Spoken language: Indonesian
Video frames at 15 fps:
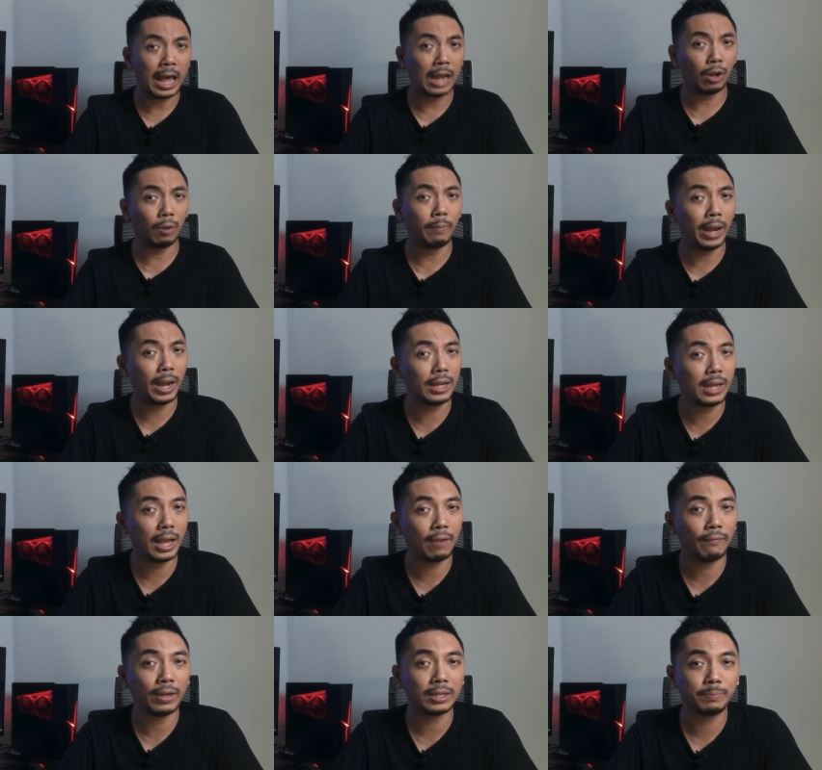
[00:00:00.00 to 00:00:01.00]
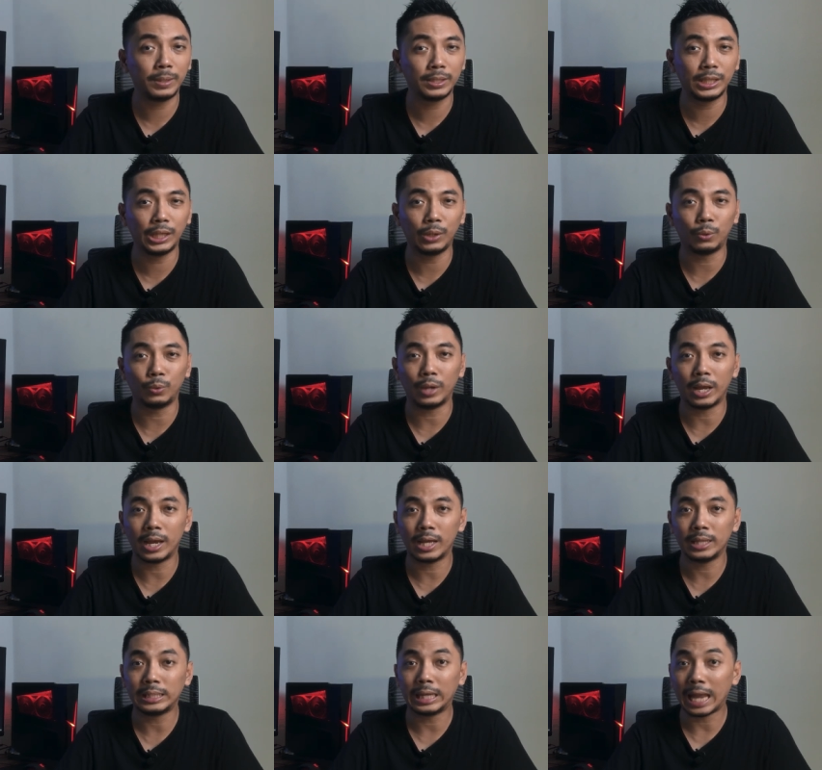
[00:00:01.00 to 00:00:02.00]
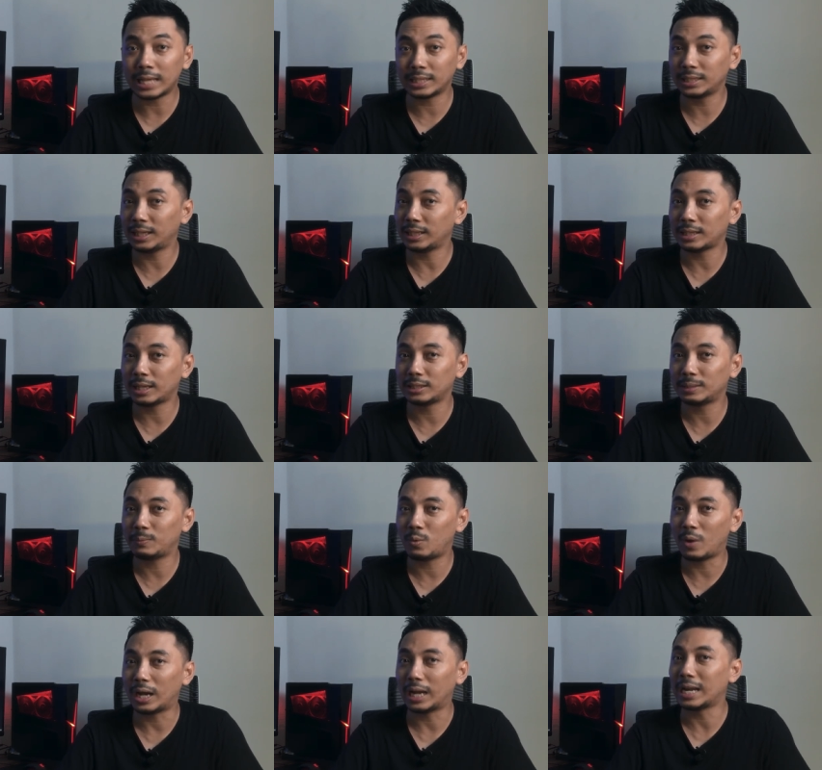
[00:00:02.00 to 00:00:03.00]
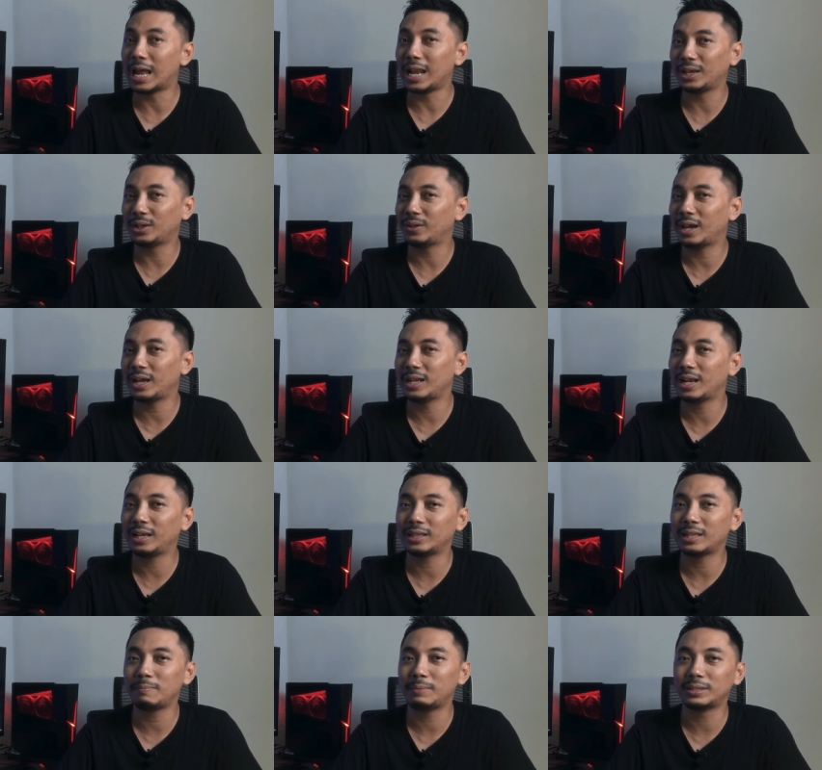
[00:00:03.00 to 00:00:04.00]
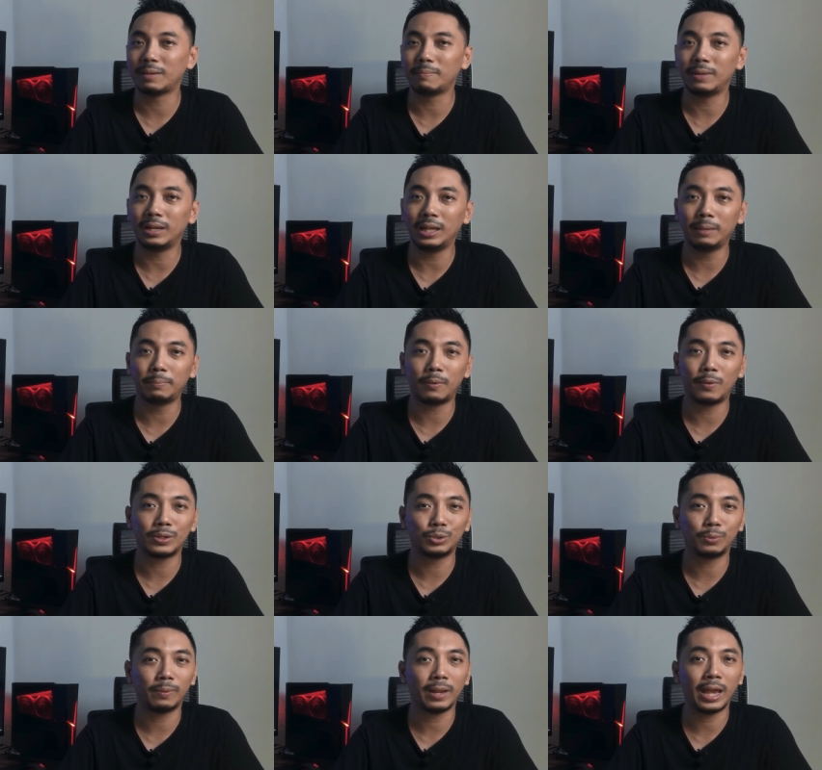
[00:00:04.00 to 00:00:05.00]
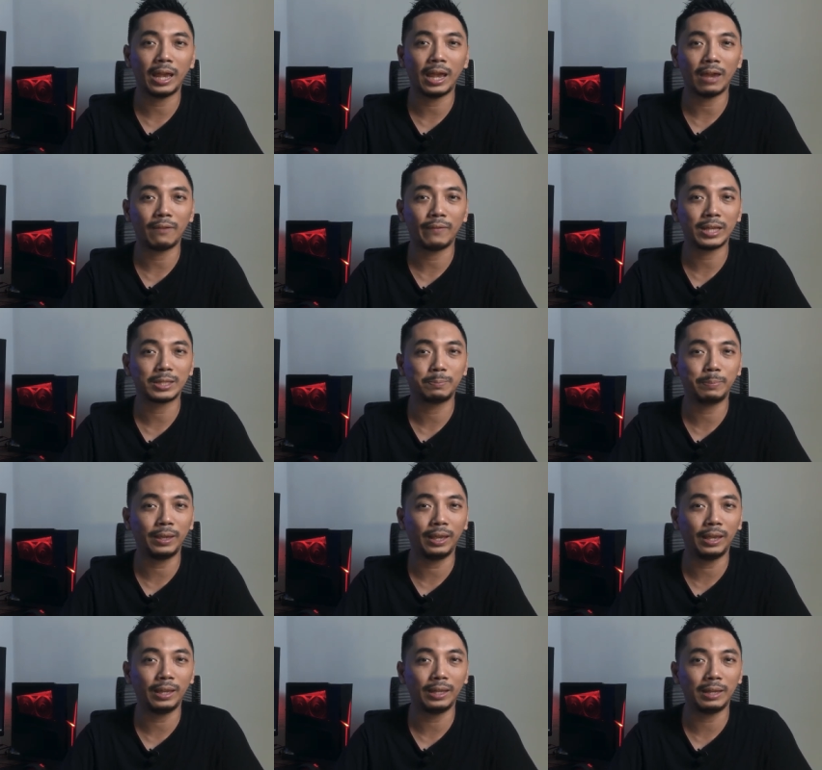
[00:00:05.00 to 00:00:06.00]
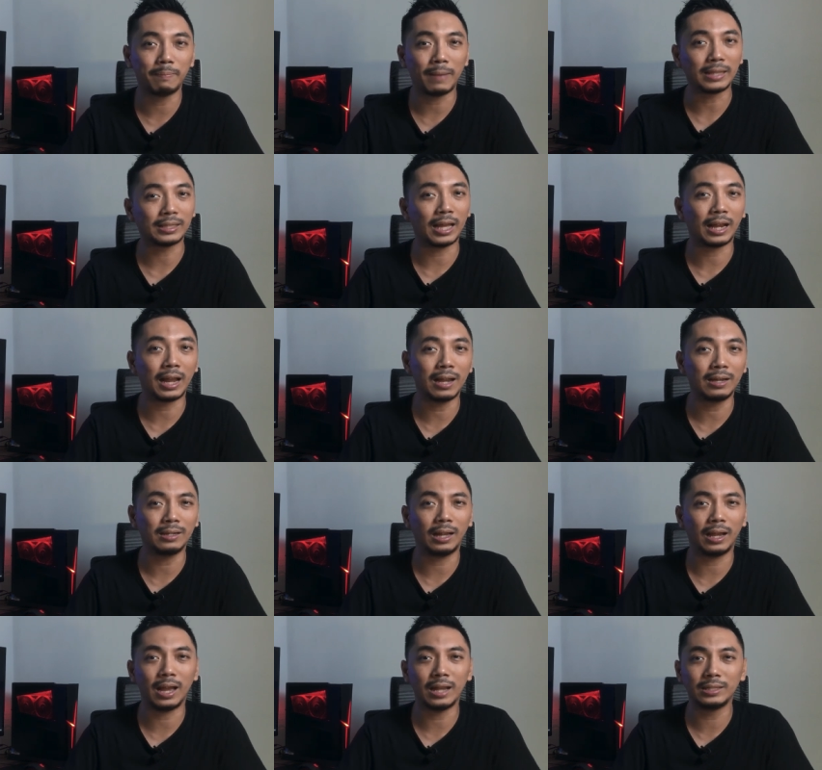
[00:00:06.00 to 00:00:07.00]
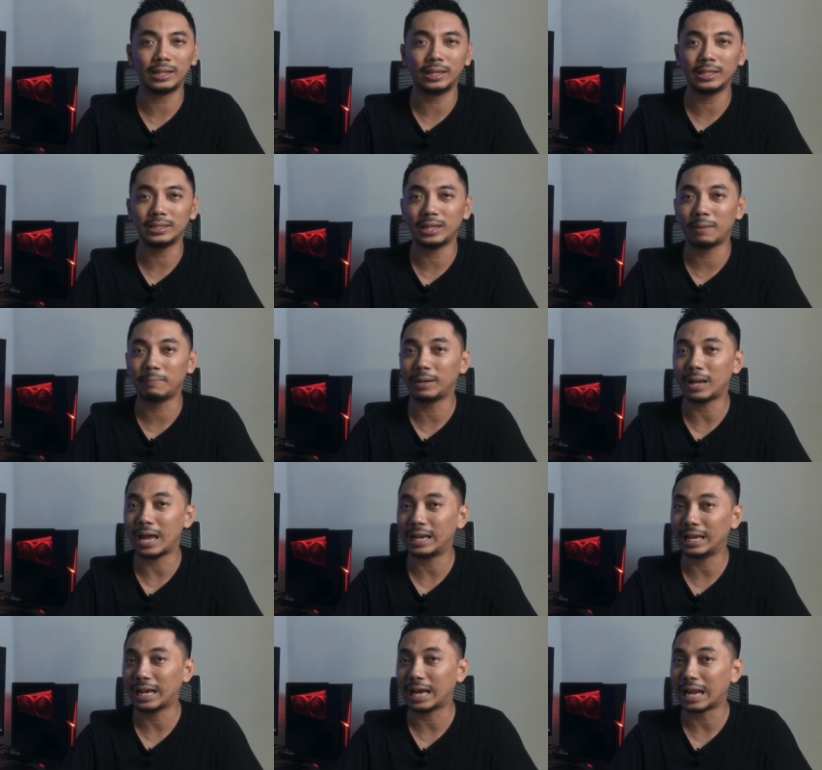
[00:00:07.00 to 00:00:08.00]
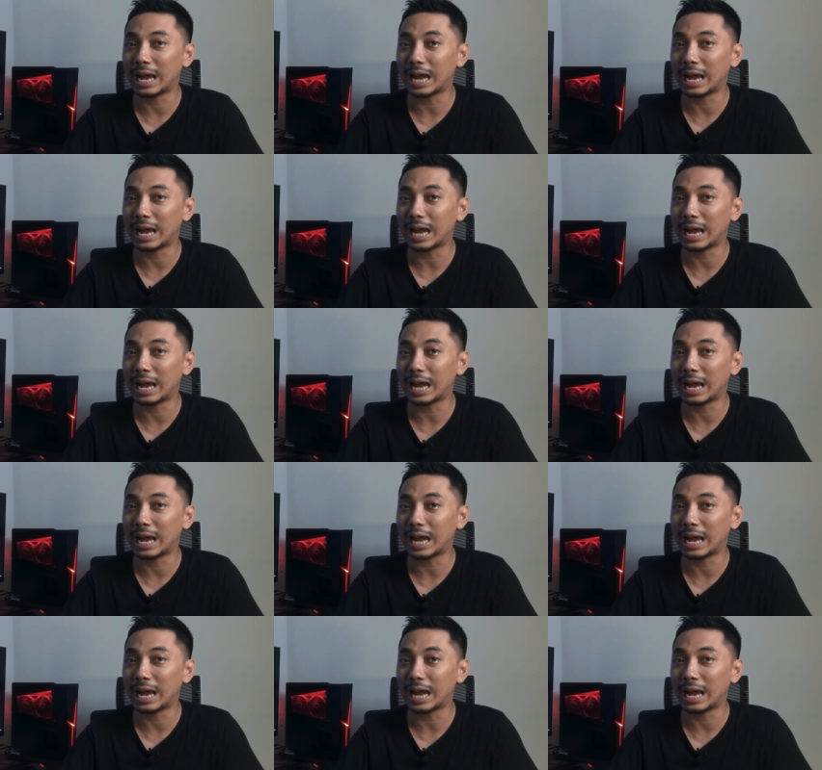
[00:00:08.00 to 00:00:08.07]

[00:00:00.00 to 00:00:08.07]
Kalau brandnya FSP sih udah jelas kita semua kenal gitu ya. Dan kita bisa beli power supply FSP di pasaran dengan jenis yang beraneka